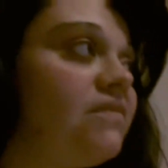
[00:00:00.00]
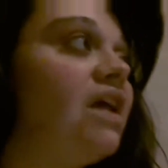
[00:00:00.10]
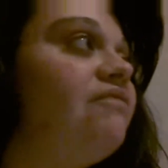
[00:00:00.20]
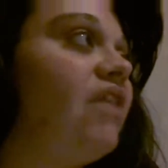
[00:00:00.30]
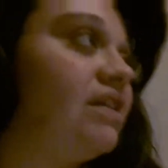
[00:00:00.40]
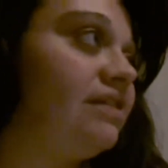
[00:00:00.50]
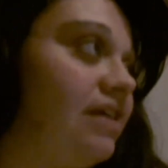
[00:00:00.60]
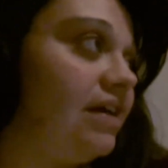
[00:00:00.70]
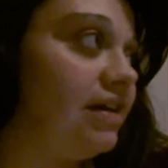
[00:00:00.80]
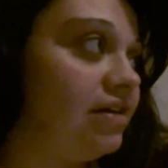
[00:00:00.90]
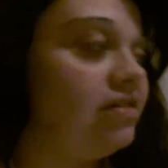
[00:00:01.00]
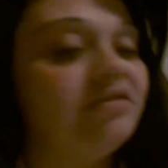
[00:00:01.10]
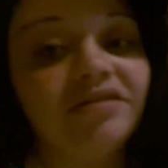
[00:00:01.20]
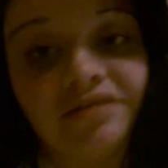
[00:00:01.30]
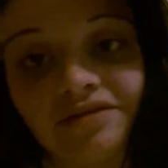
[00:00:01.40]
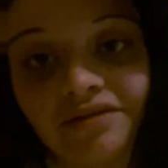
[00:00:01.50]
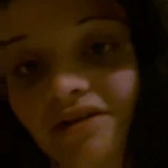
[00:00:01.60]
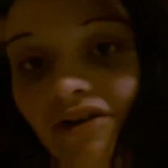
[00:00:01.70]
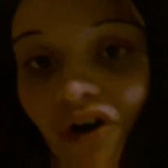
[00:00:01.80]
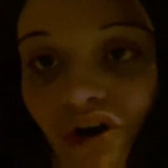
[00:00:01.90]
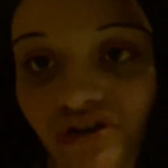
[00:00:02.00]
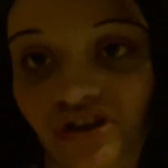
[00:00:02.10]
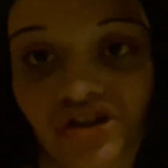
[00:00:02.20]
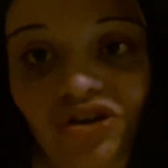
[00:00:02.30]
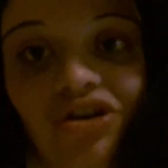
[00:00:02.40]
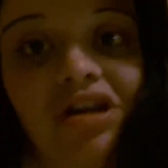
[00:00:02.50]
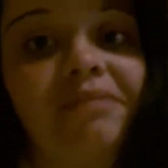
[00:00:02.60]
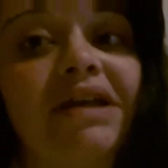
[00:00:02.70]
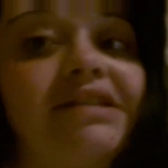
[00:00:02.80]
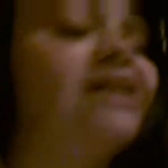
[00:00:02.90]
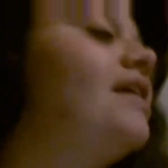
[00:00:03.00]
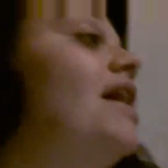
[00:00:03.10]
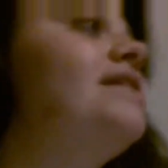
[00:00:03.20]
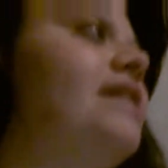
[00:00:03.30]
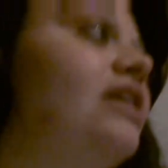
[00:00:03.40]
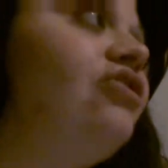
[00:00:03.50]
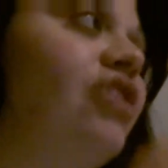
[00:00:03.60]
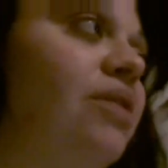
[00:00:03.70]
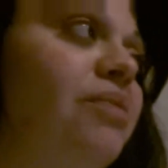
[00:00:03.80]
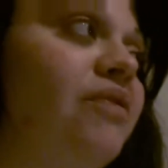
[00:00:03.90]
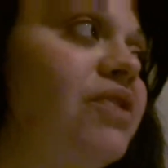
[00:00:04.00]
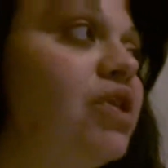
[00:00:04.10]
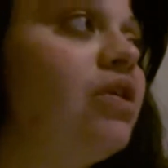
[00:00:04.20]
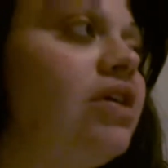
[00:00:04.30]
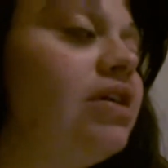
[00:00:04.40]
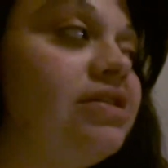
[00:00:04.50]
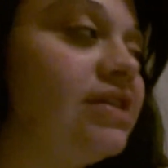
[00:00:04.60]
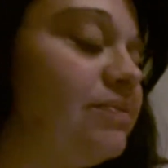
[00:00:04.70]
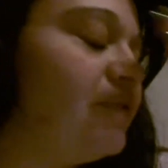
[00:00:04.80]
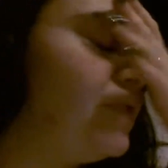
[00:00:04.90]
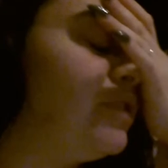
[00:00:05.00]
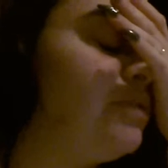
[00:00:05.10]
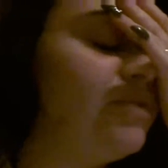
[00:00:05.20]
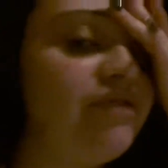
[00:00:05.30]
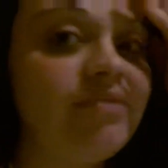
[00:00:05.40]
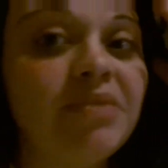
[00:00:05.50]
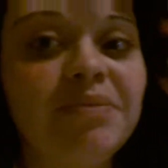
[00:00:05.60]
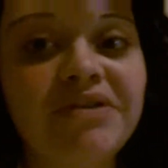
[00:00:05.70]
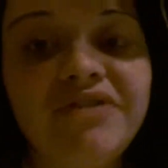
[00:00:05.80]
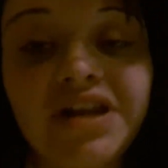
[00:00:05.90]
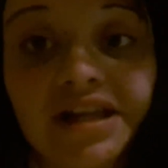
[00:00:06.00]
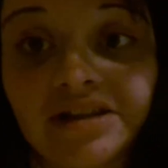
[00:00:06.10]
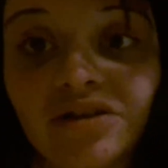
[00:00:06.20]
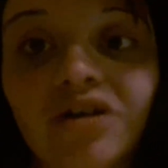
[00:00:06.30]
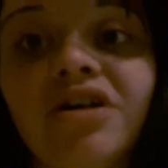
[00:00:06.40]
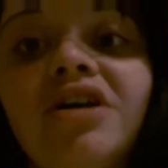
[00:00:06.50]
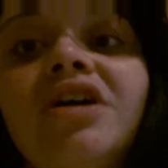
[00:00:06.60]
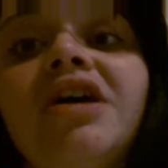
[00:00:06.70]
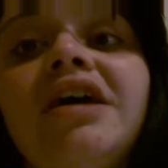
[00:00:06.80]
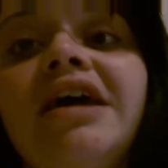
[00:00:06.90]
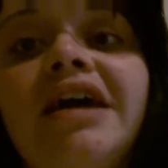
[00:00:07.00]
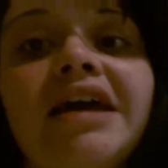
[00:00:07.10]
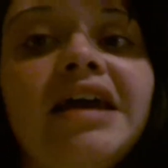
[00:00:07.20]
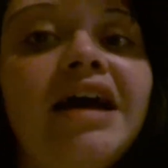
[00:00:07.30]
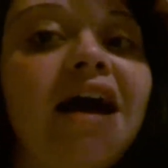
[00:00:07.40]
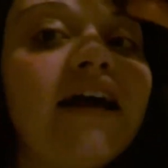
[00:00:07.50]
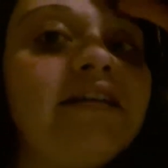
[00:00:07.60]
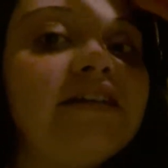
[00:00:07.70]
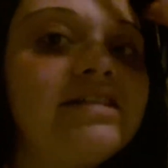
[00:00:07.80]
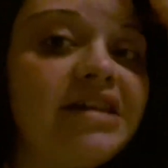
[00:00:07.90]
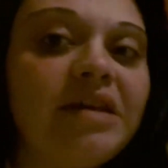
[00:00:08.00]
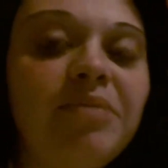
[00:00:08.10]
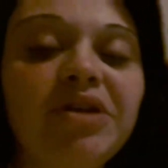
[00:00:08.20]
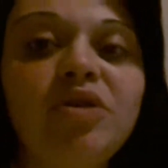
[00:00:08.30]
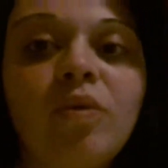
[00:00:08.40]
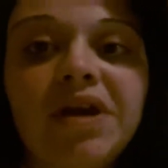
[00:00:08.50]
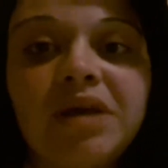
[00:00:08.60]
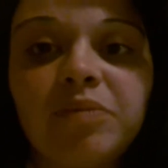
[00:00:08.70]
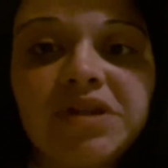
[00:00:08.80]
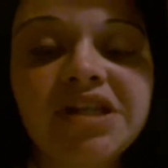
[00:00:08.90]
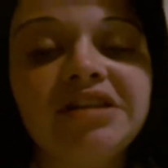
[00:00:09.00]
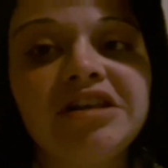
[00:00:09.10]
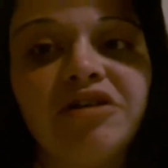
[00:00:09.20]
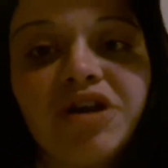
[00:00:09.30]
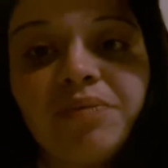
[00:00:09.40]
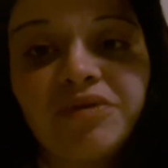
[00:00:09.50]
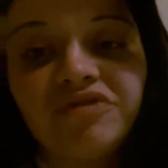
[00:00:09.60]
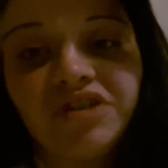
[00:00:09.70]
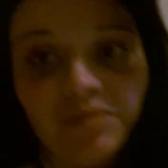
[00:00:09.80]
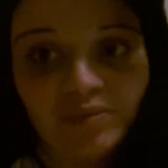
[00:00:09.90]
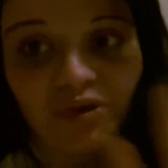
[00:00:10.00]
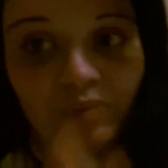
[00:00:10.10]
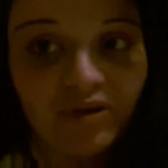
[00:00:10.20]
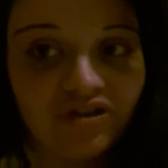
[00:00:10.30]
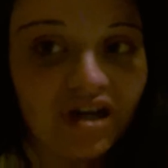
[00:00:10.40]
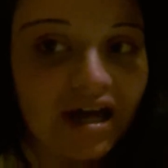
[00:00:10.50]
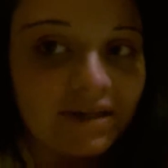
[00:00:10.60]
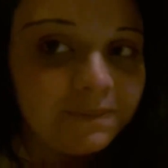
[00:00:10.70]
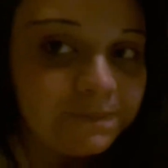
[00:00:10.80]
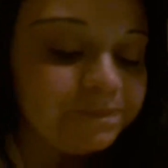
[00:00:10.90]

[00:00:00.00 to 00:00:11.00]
infatti Oggi sono rimasta a casa che c'è il mio video, eh, il mio video, il mio film preferito e anche se ne perdo qualche pezzettino ne approfitto appunto per girare